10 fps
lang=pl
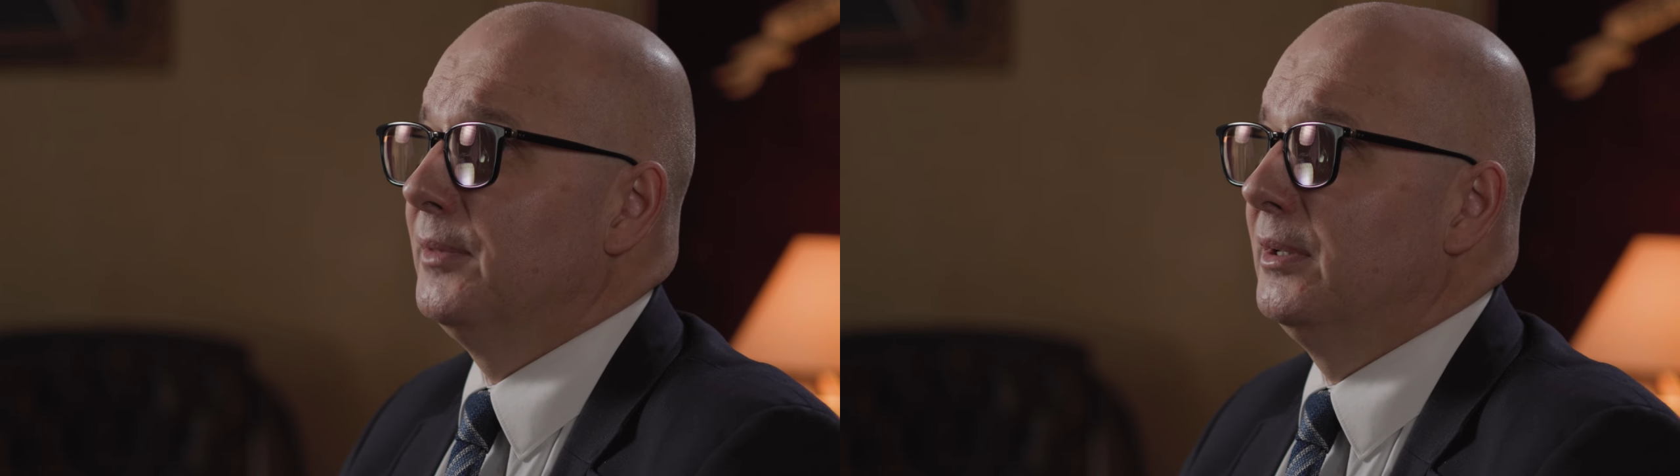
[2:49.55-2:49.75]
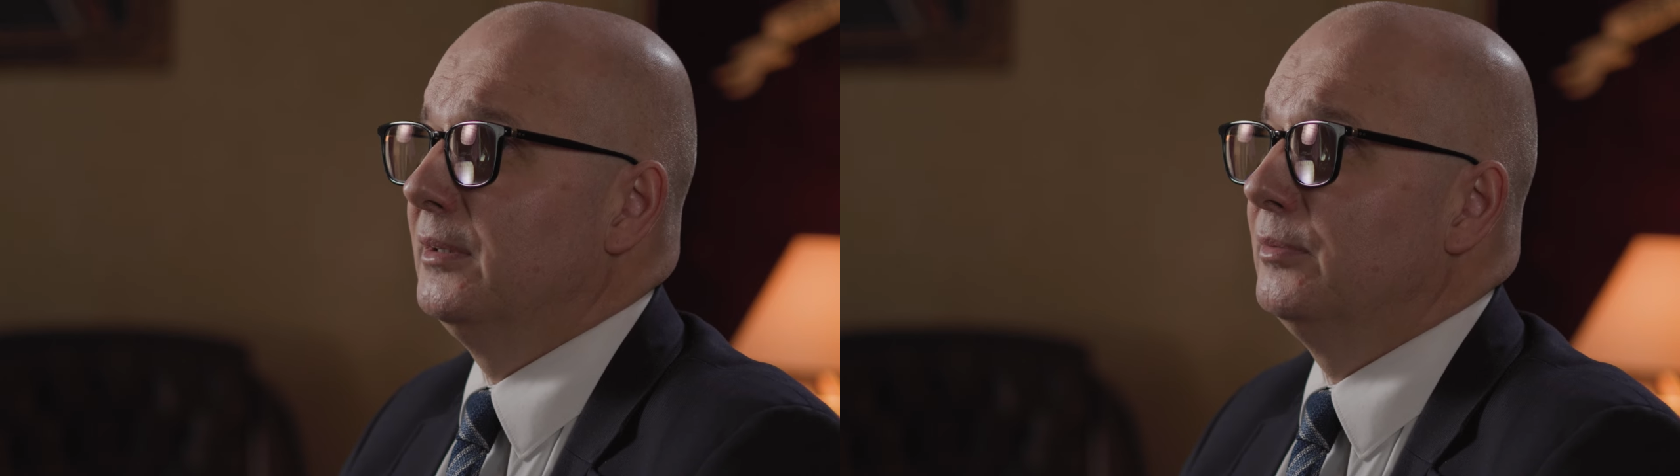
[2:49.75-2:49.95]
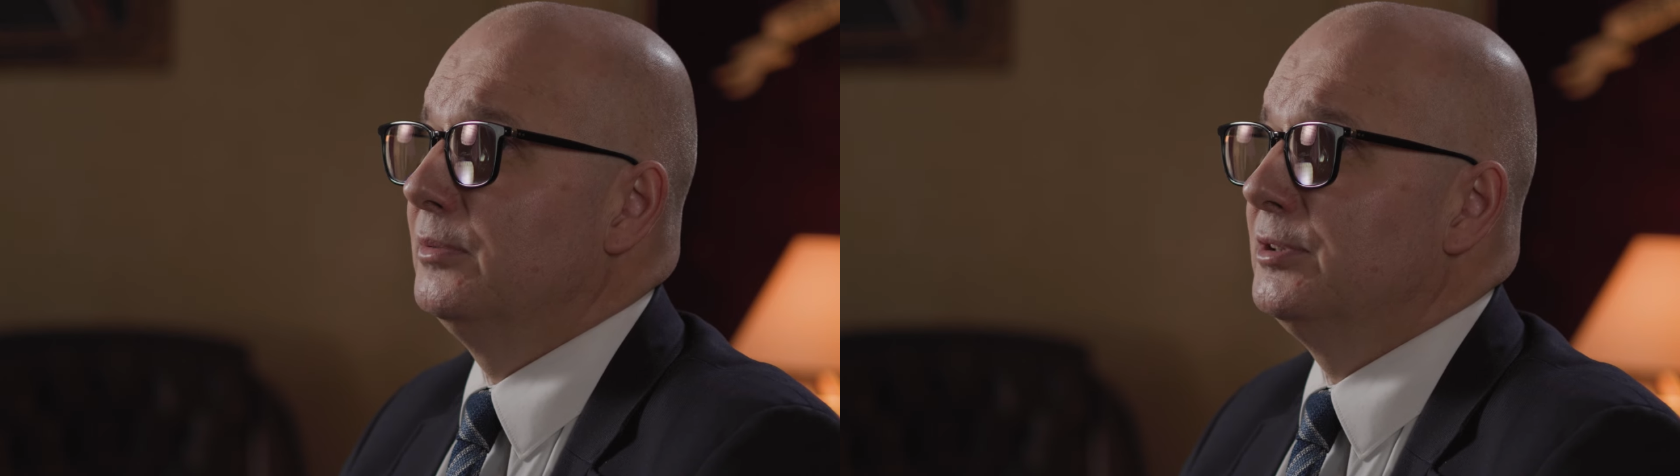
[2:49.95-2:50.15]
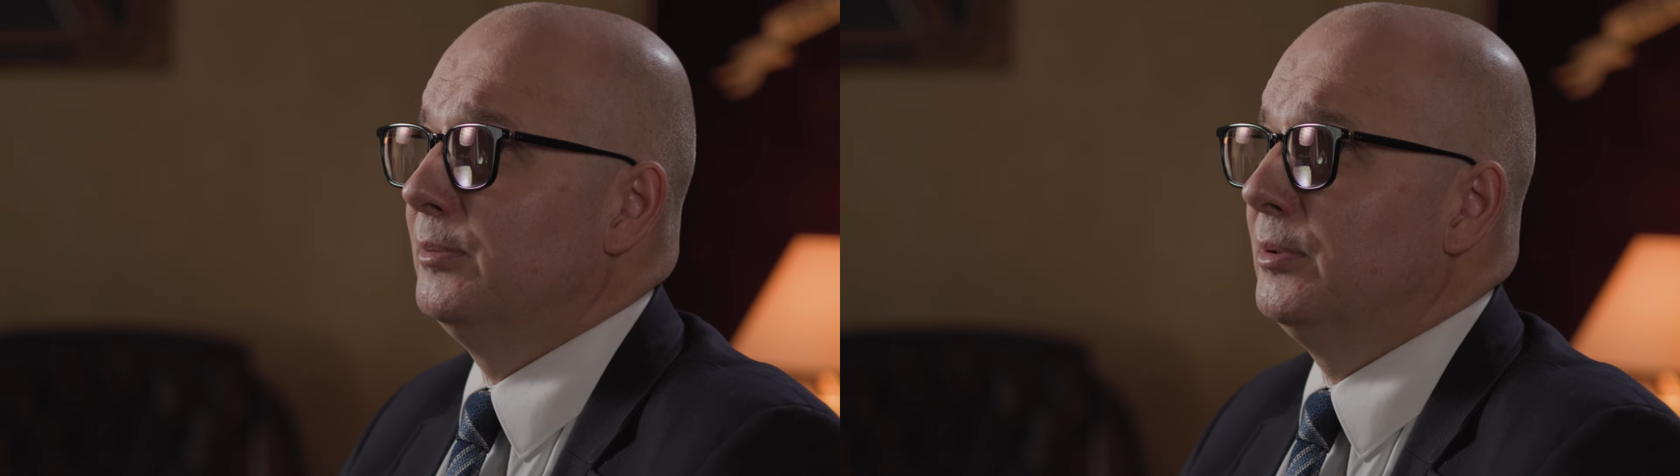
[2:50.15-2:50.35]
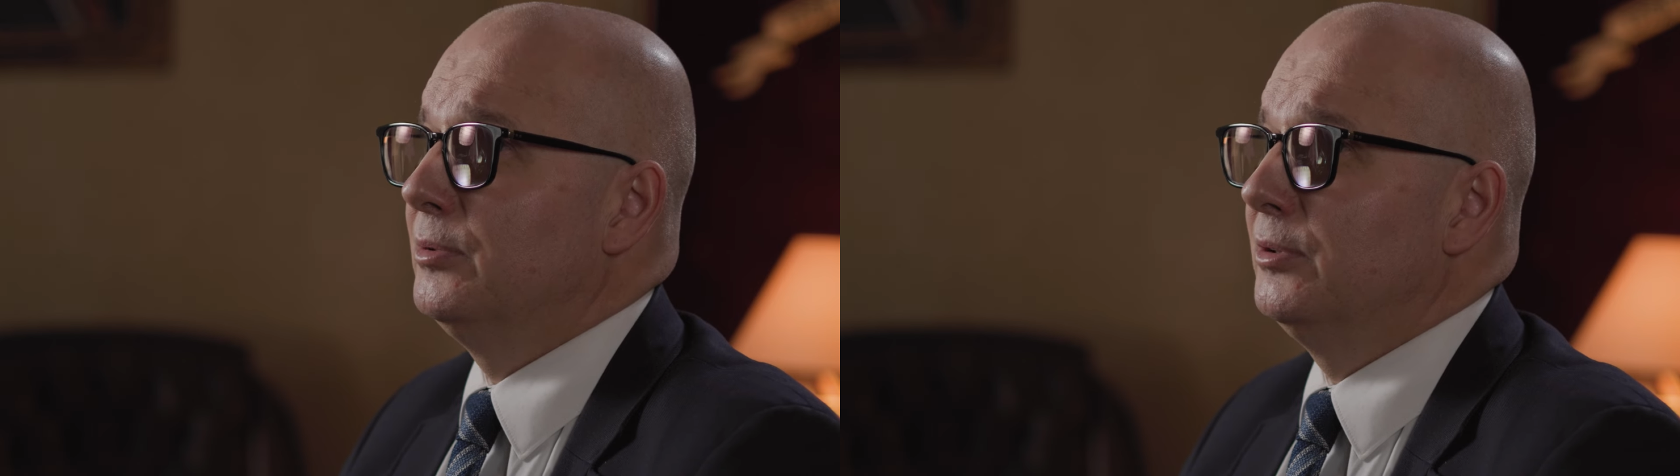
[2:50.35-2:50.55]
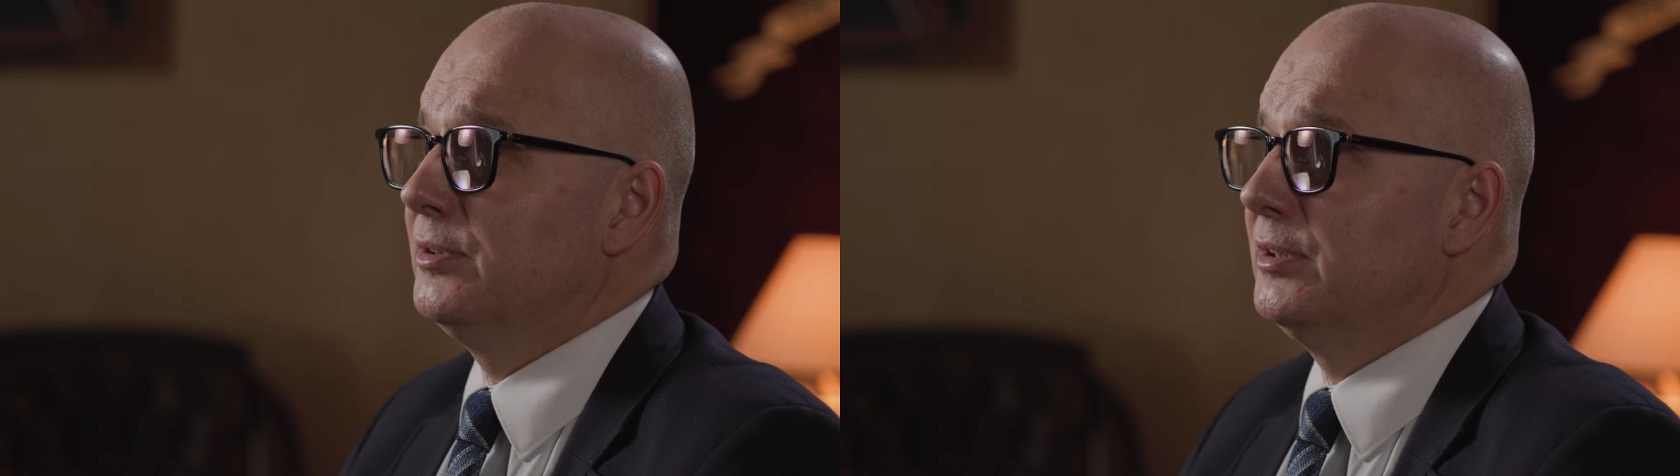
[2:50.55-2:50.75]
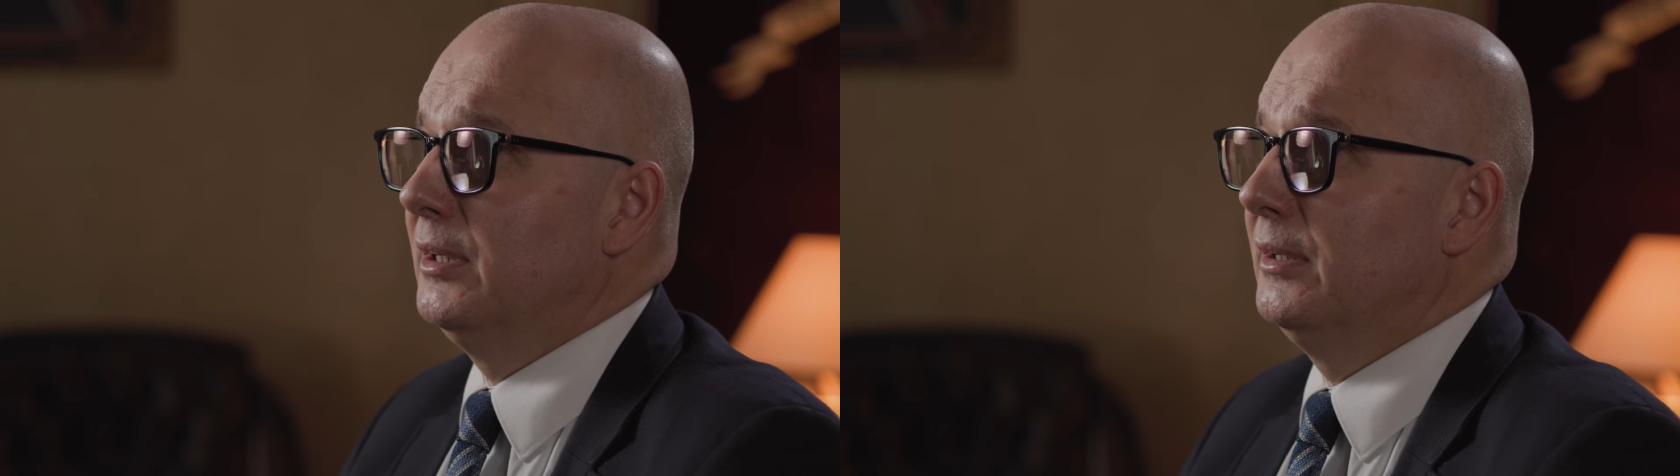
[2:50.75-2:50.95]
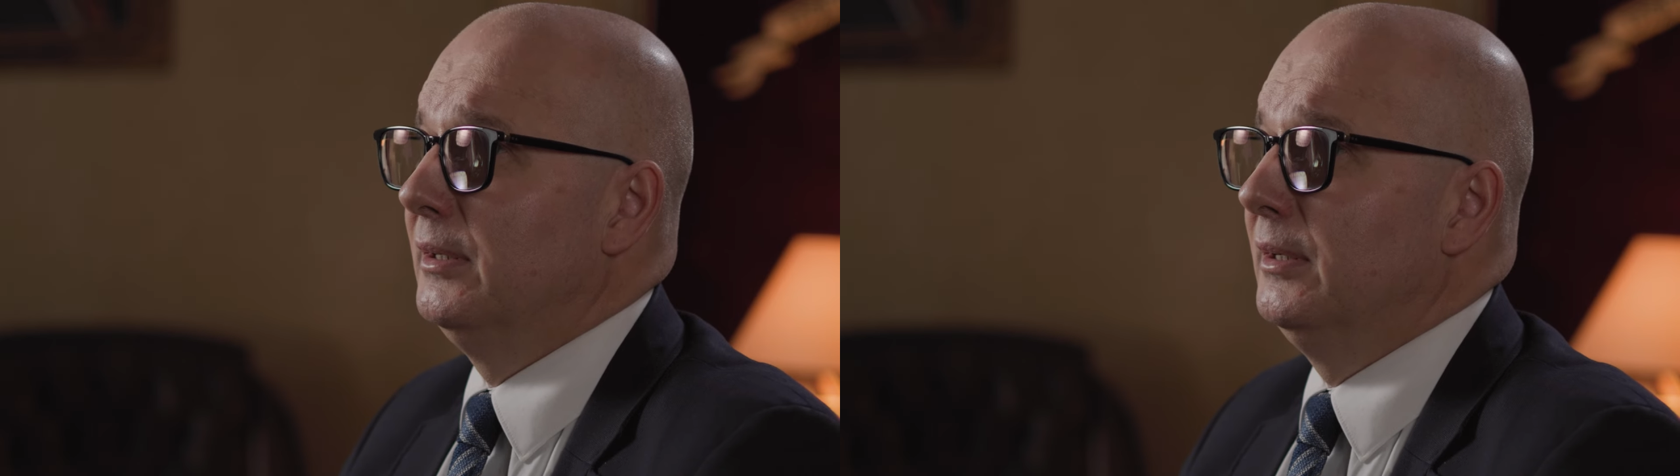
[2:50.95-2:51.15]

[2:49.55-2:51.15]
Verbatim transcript: rewolucja promująca